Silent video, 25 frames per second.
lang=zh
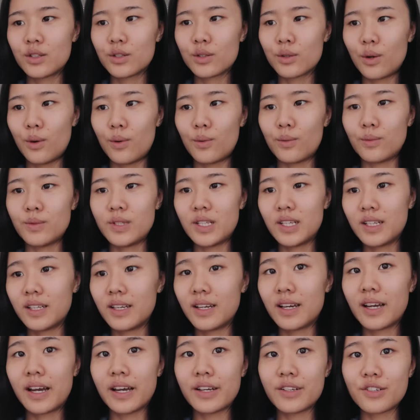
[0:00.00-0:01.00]
从今
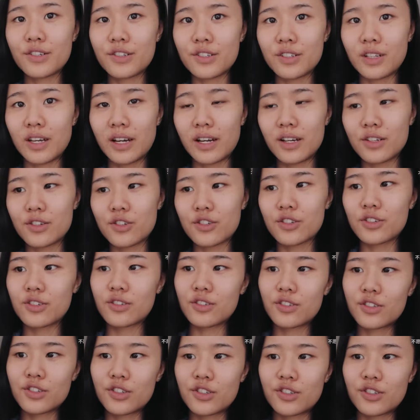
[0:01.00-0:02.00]
天开始，大概
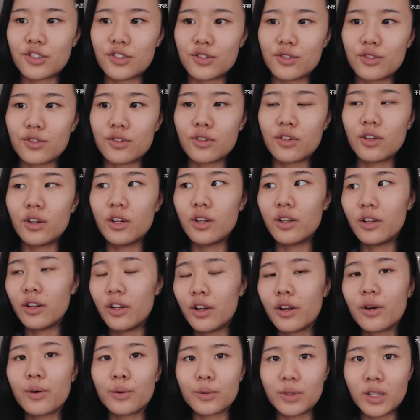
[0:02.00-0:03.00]
是十
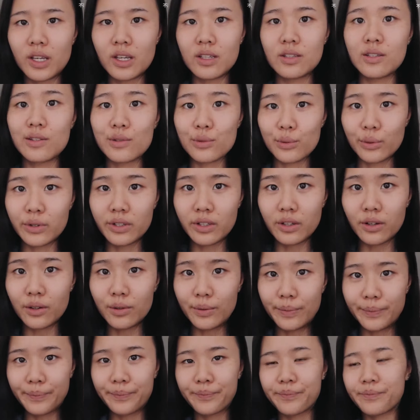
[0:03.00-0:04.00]
六天左
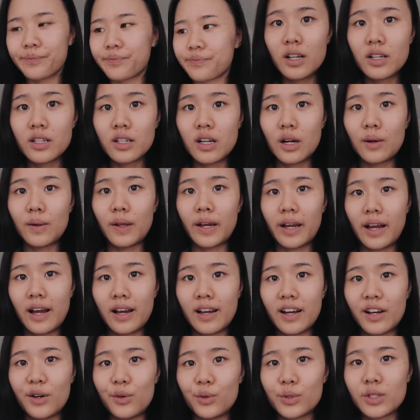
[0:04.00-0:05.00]
右，让我来
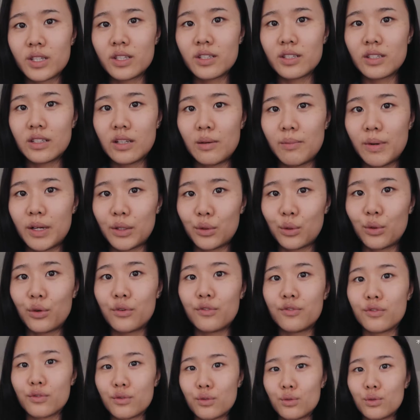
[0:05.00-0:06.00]
看看我自己能把
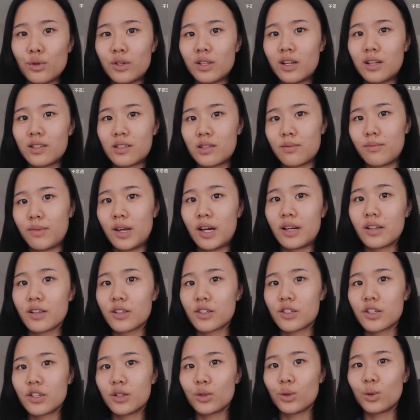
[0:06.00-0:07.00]
托福学到怎么样一
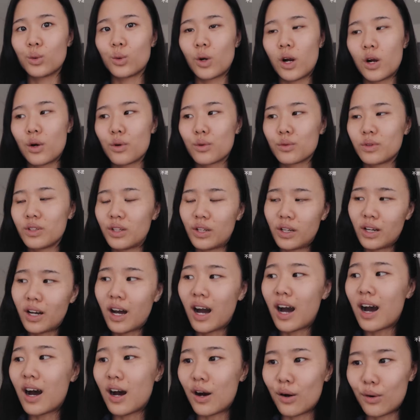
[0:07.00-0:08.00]
个程度，然后能
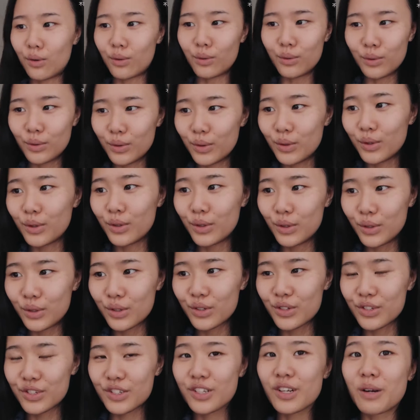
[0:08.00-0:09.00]
考
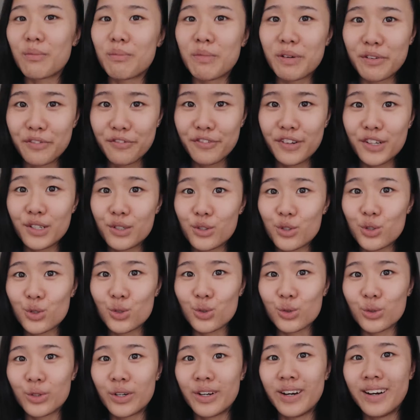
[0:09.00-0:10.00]
什么分
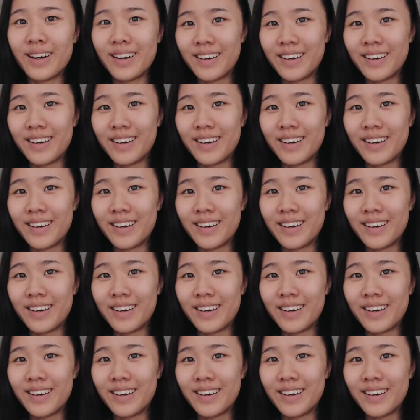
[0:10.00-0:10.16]
数。